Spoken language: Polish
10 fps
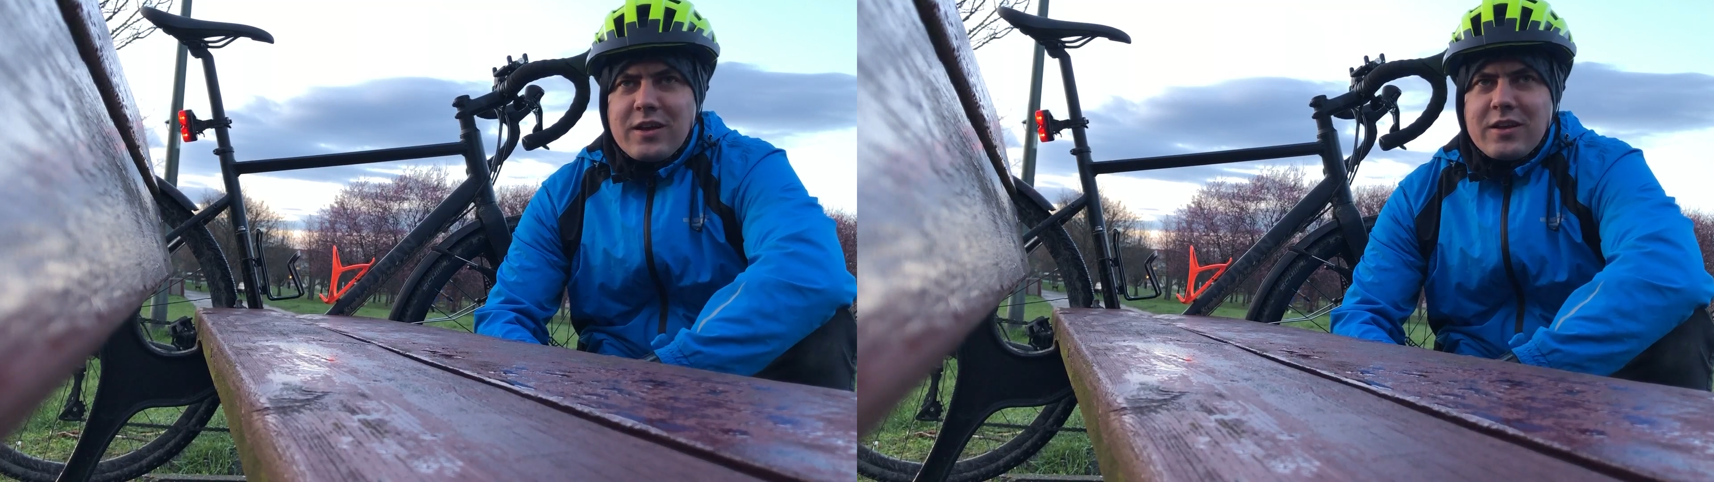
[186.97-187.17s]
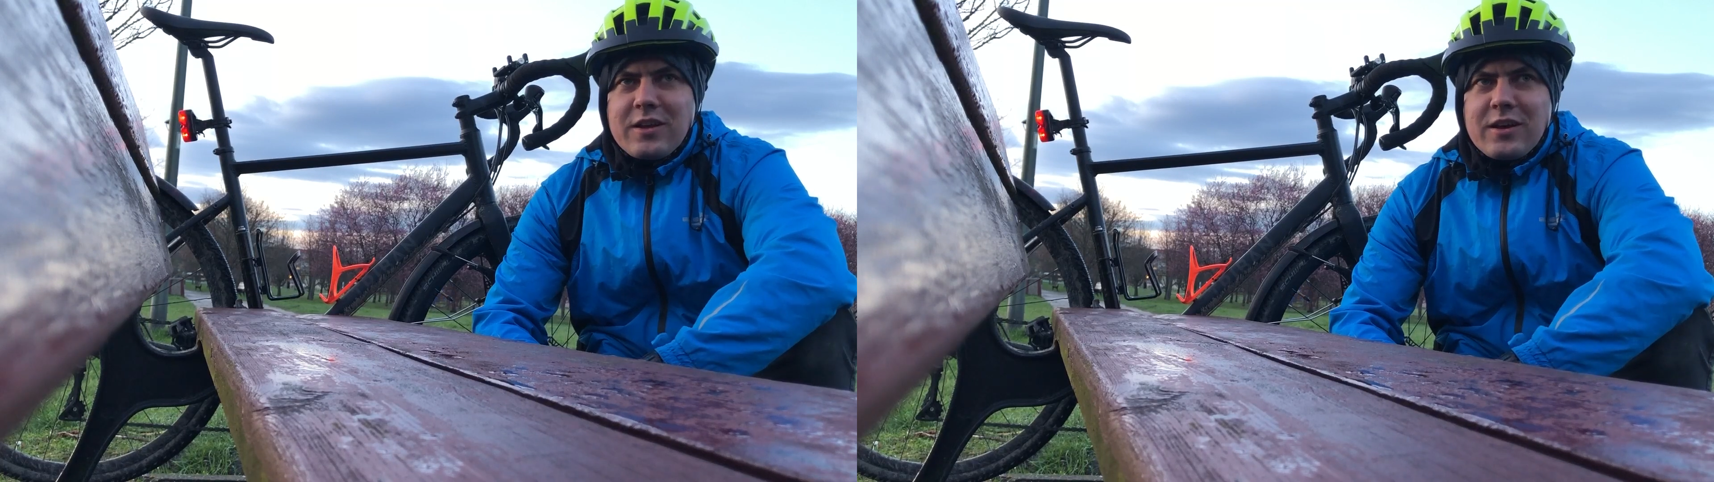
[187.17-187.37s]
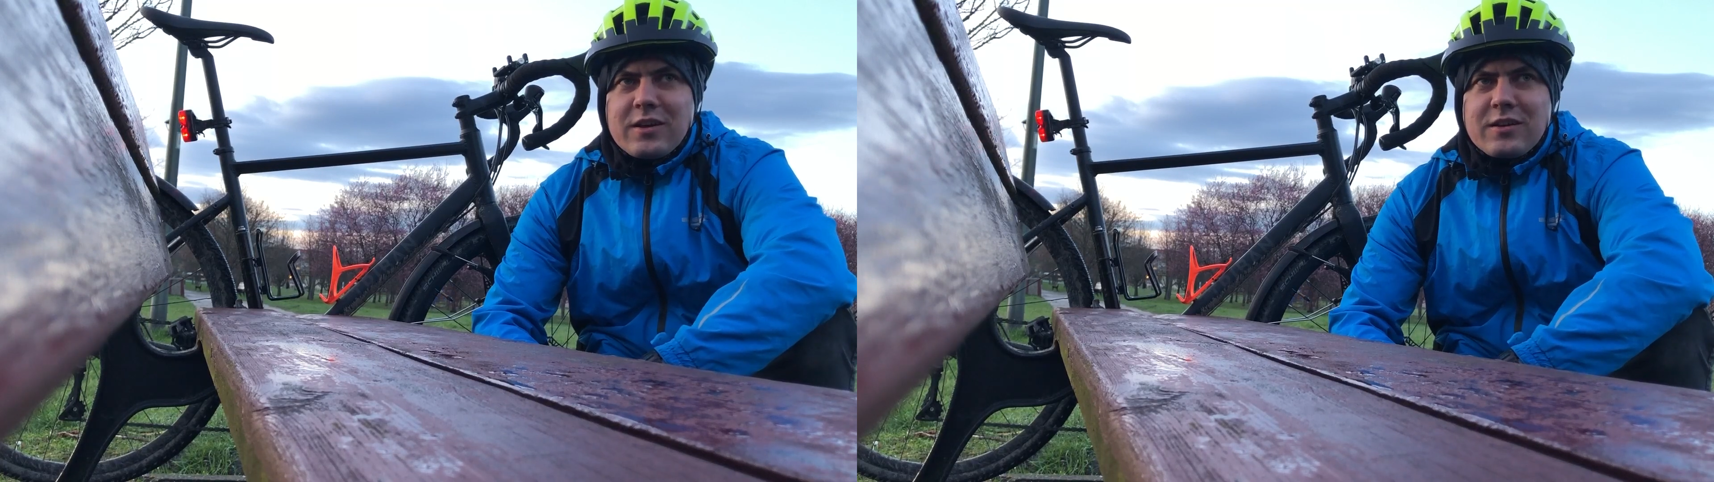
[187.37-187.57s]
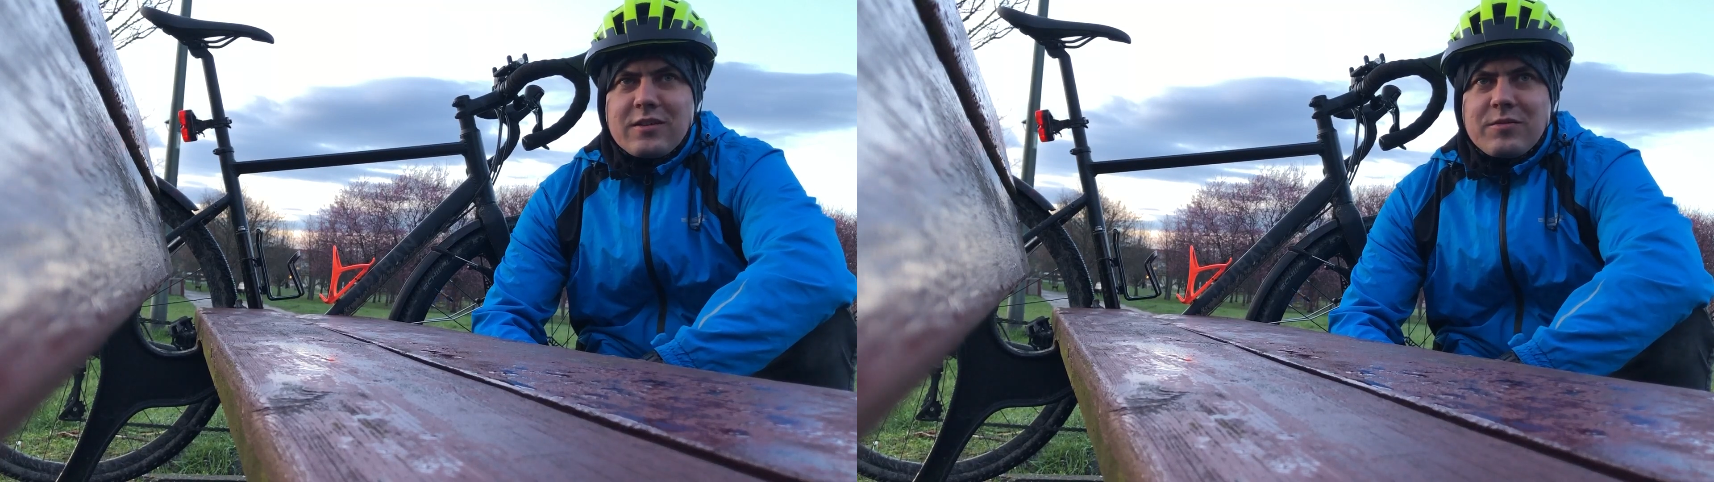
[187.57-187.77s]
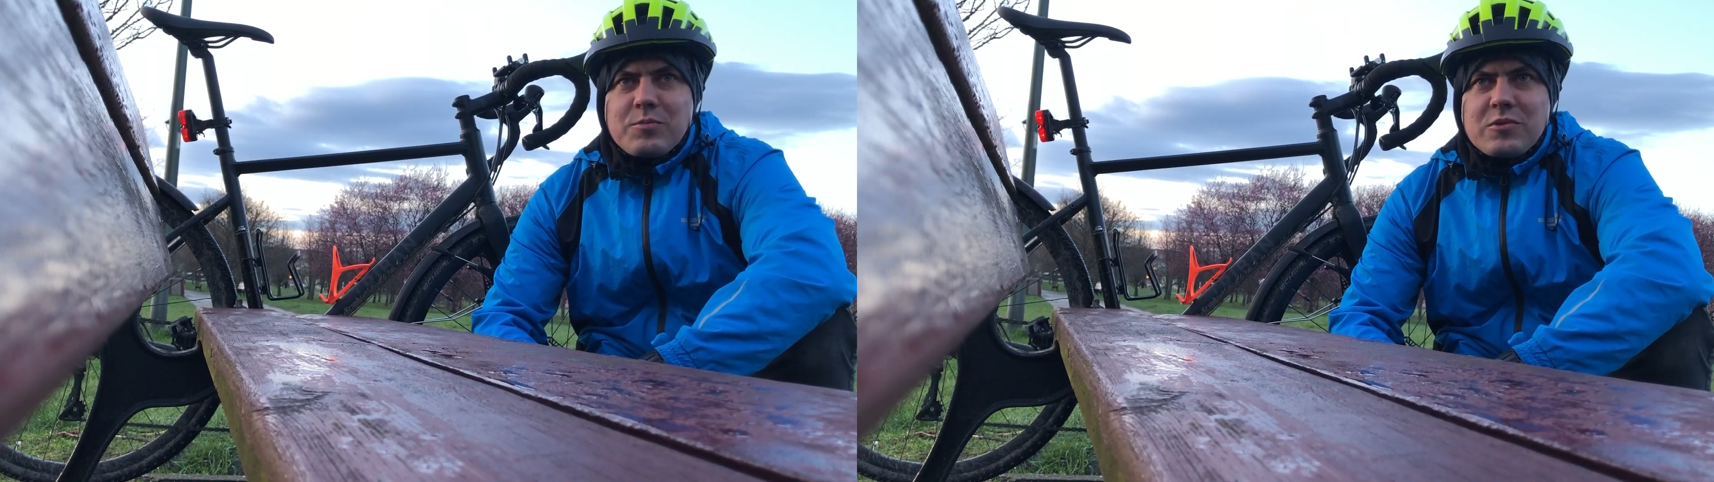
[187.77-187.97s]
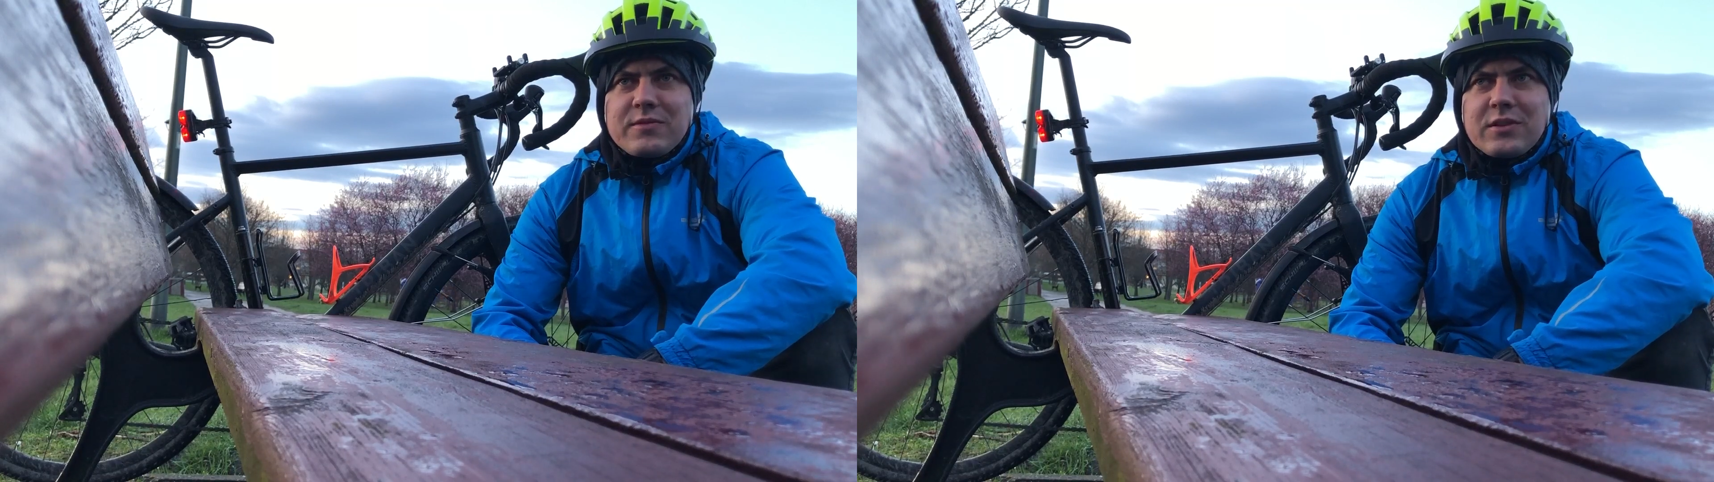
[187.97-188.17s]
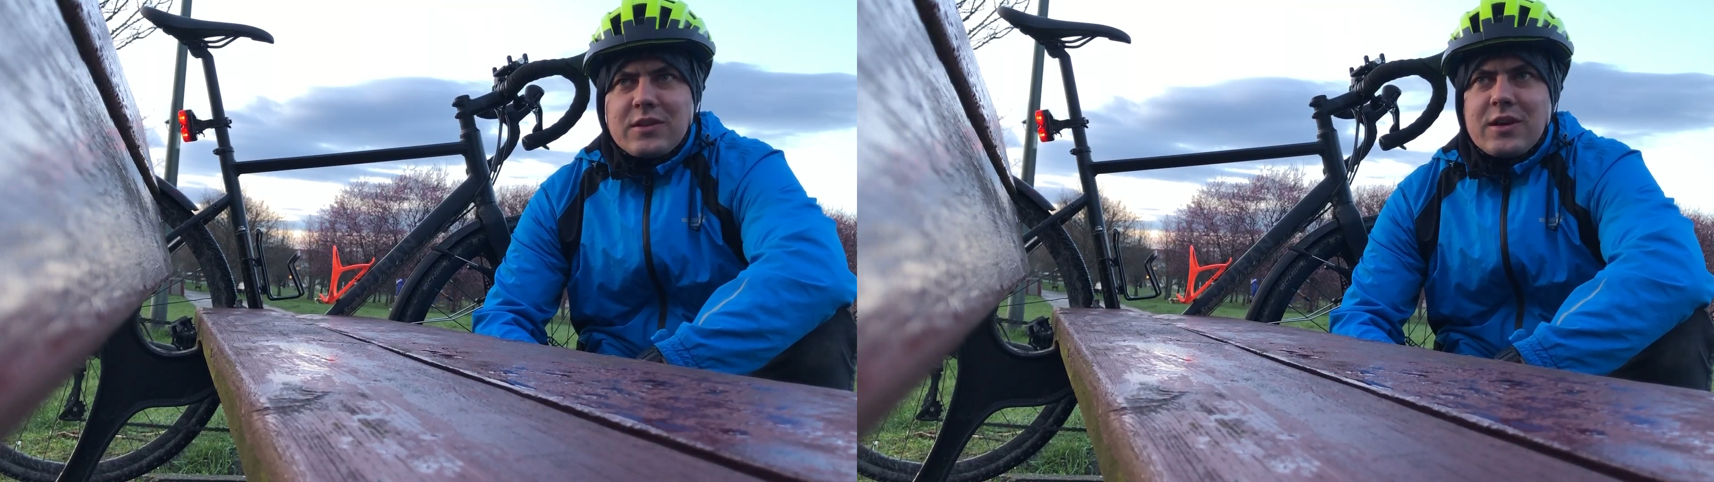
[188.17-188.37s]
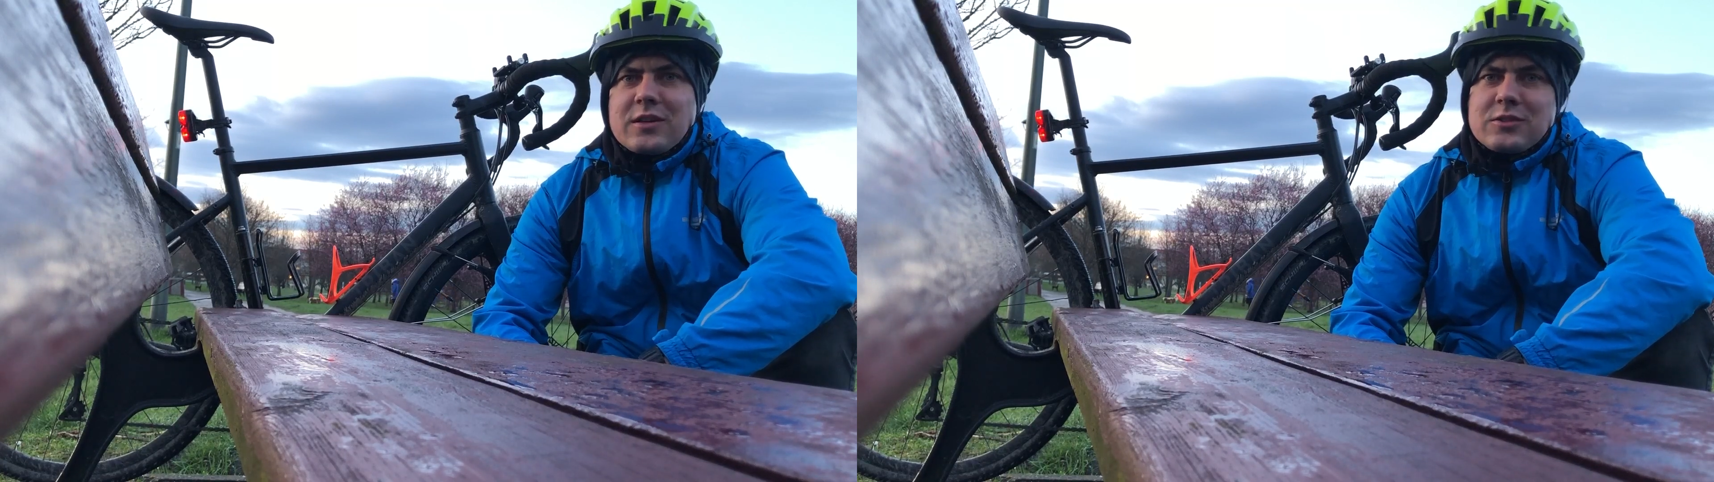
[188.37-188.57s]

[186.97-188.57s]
jak e, wpływa na